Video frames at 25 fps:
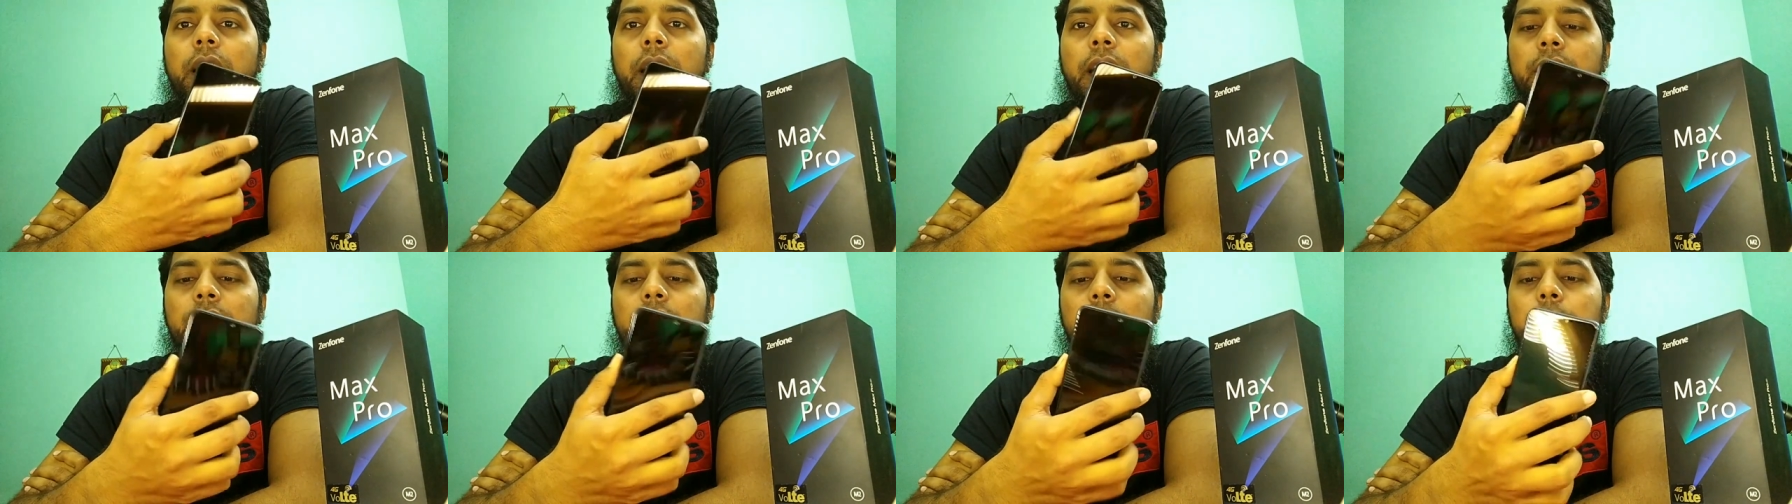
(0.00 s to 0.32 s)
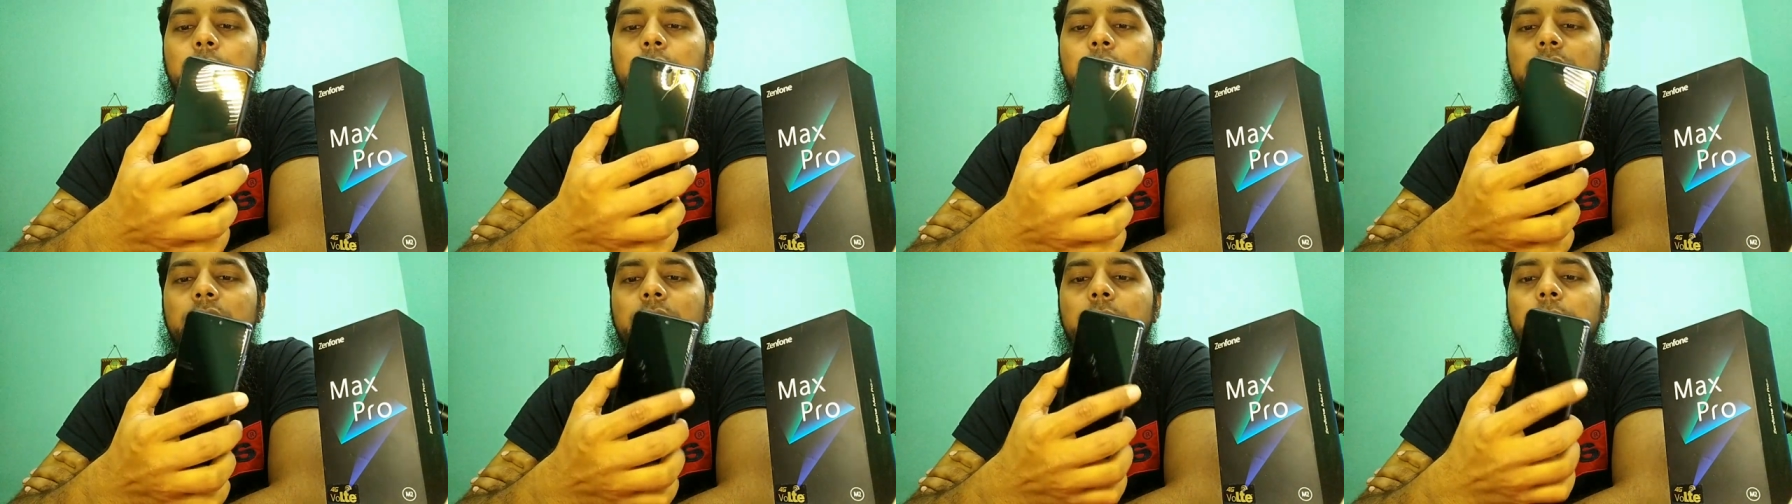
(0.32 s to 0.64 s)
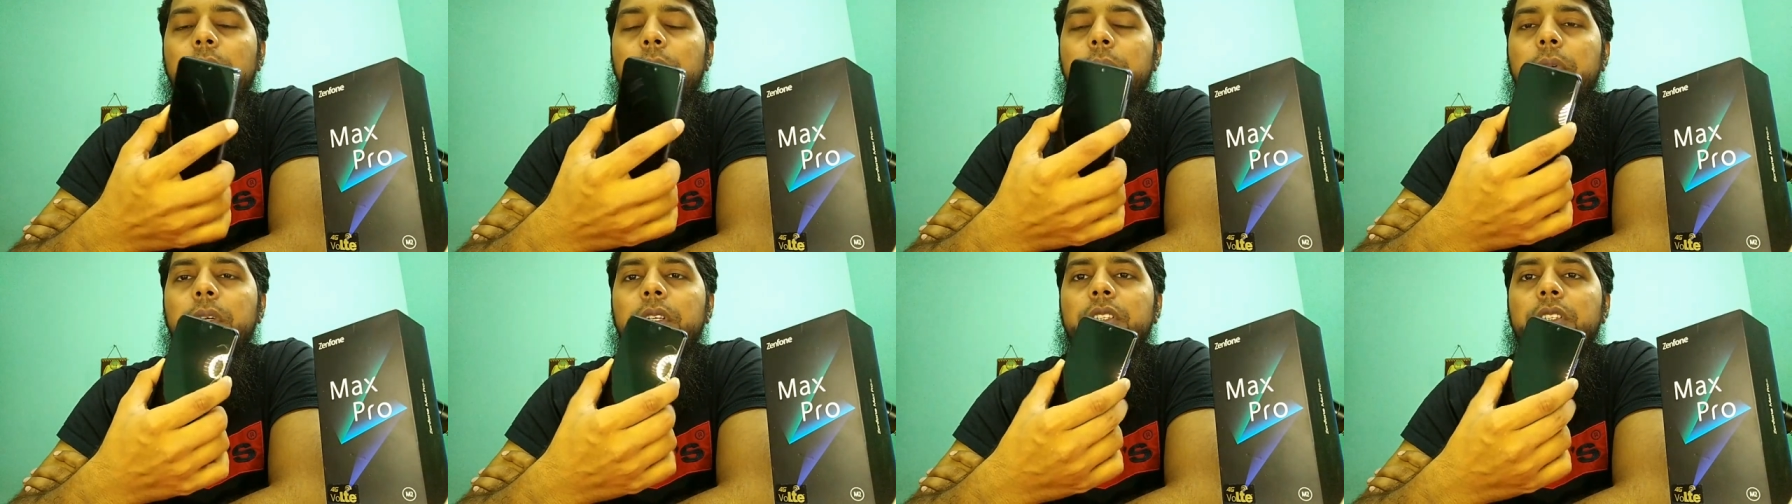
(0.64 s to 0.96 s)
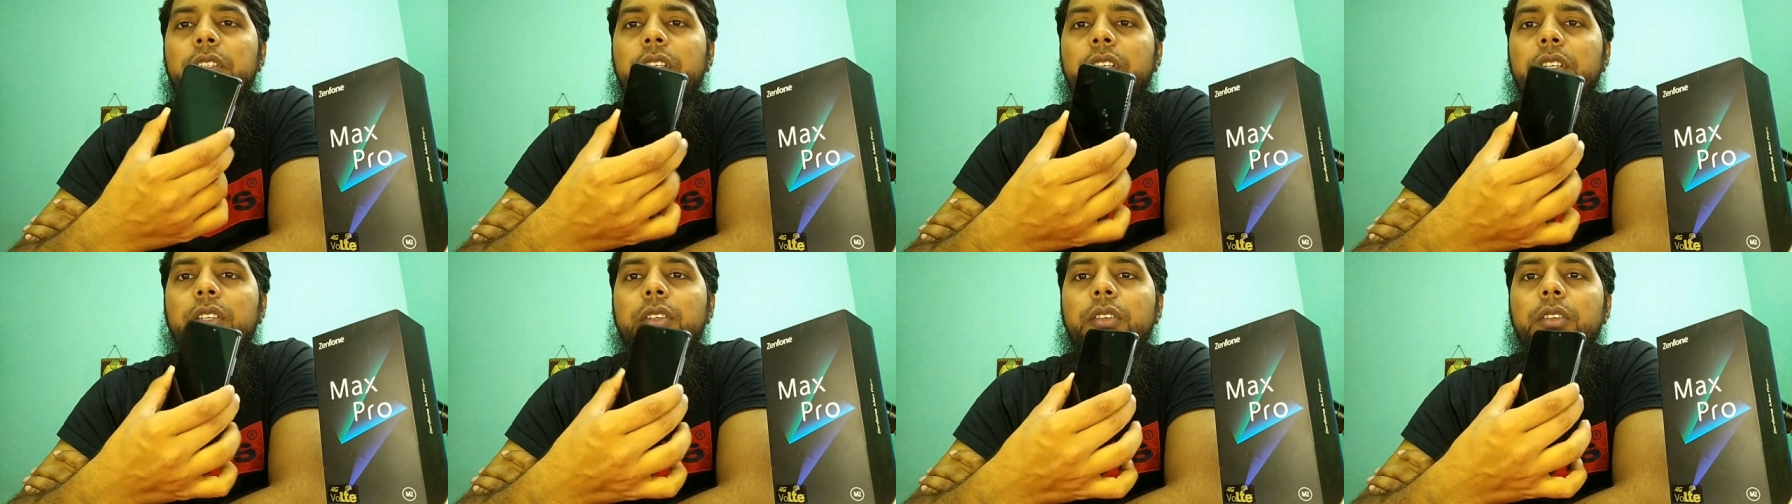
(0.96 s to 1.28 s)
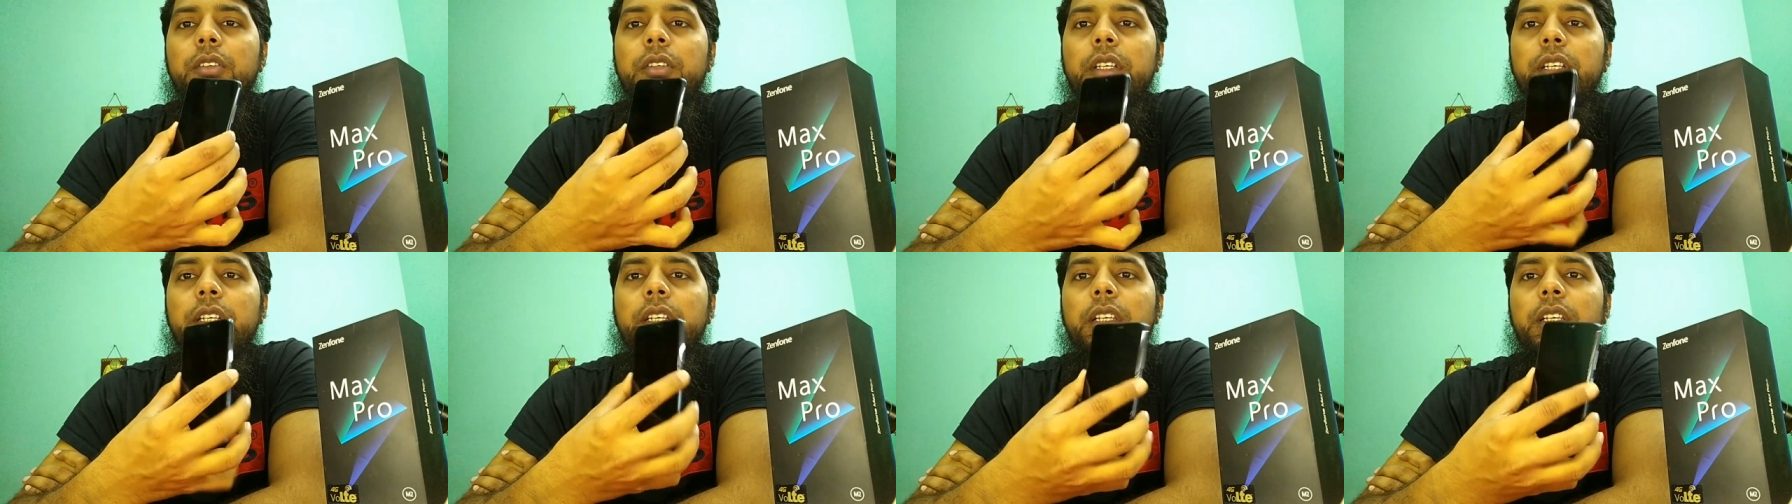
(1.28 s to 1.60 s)
একটা মজার ব্যাপার সেটা
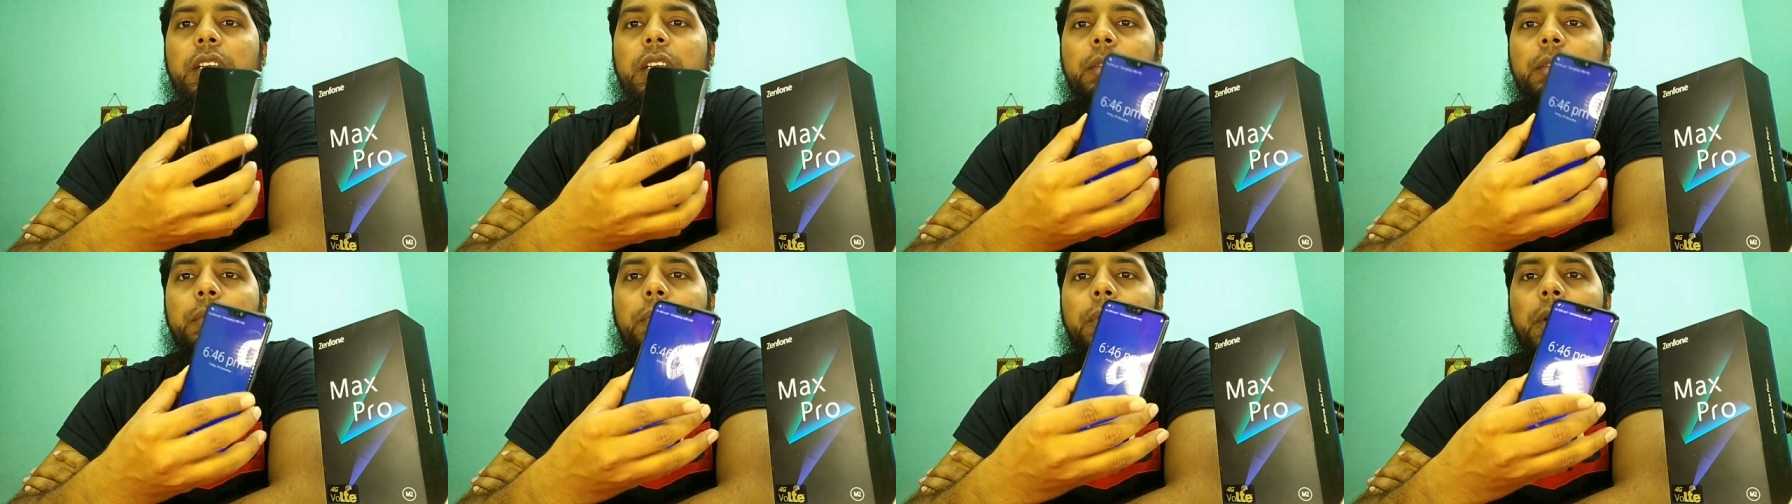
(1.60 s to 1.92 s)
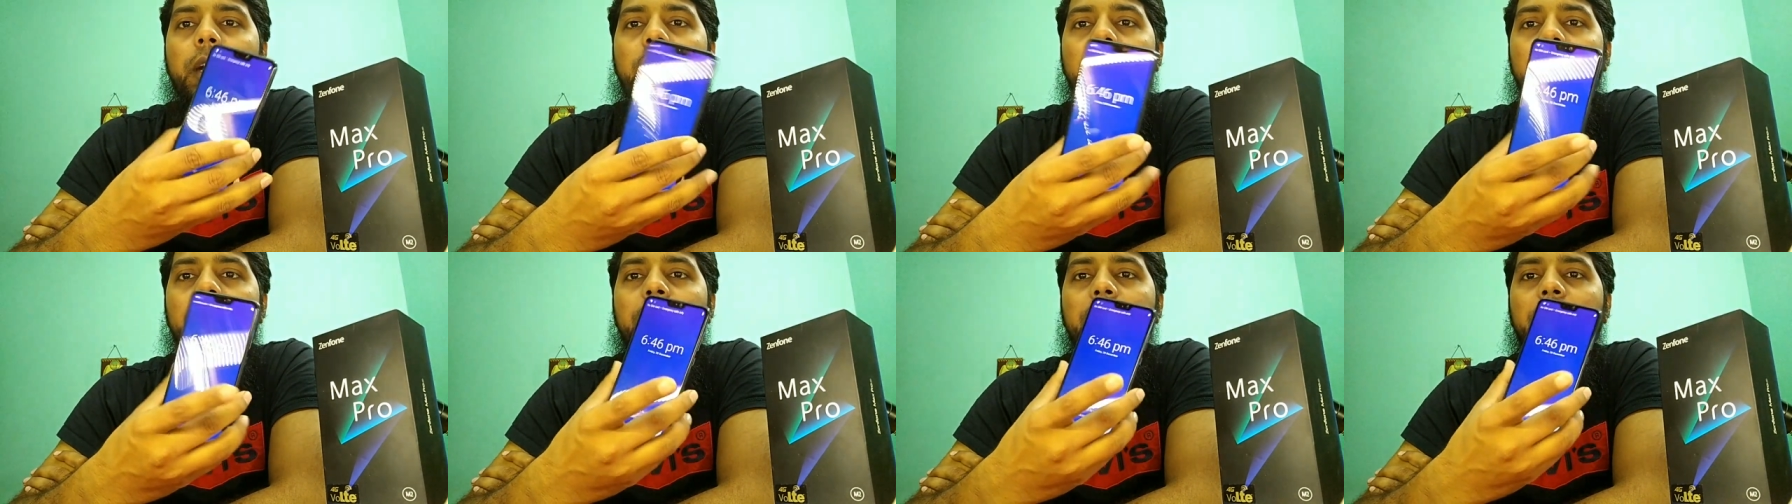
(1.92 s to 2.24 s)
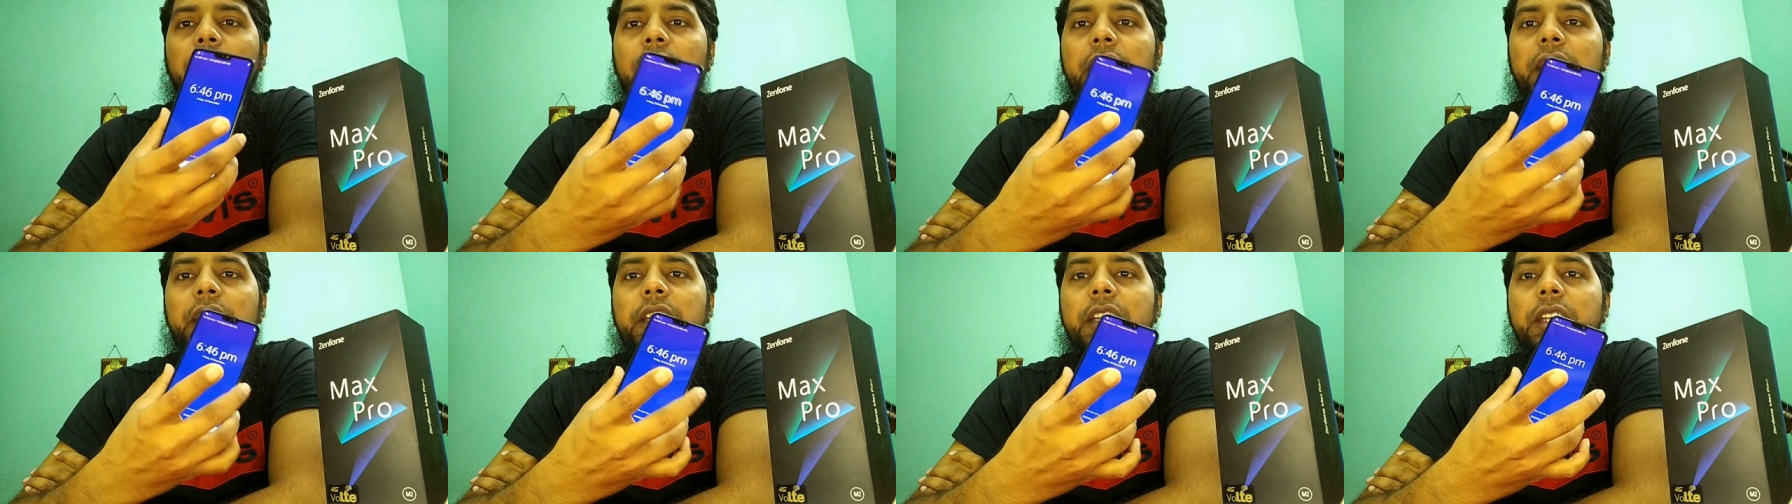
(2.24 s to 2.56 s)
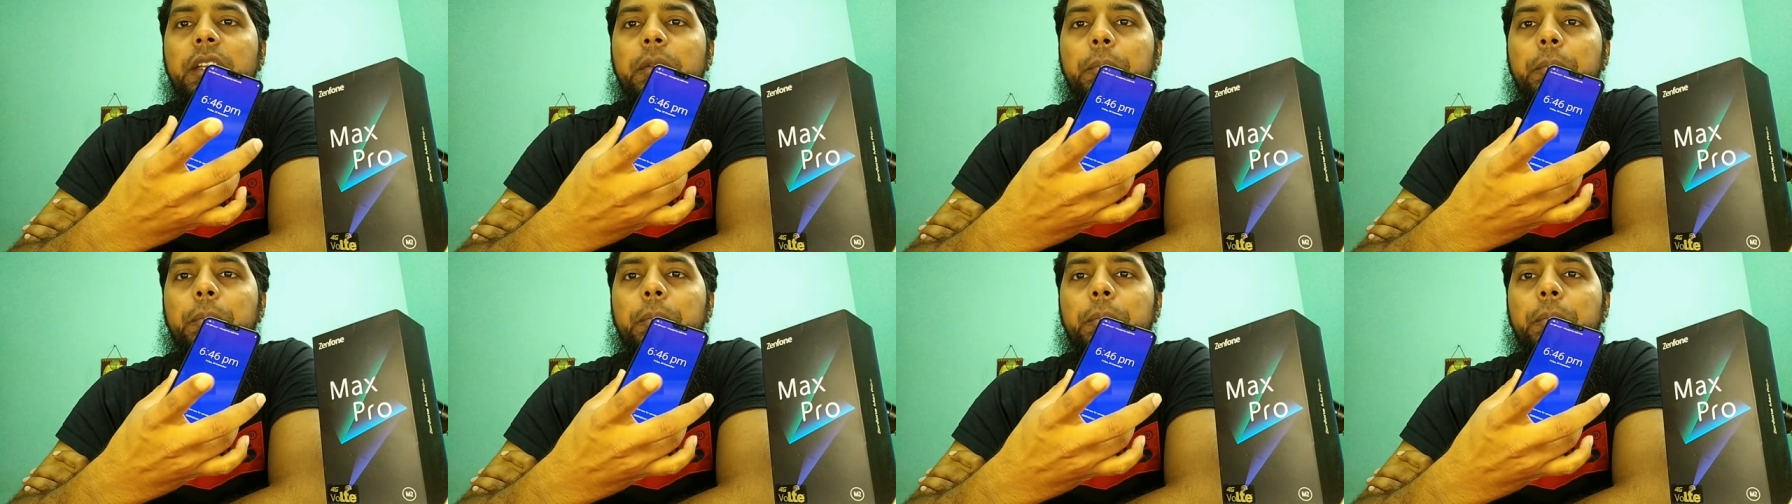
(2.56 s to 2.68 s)
হলো এটি প্রায় নাইনটি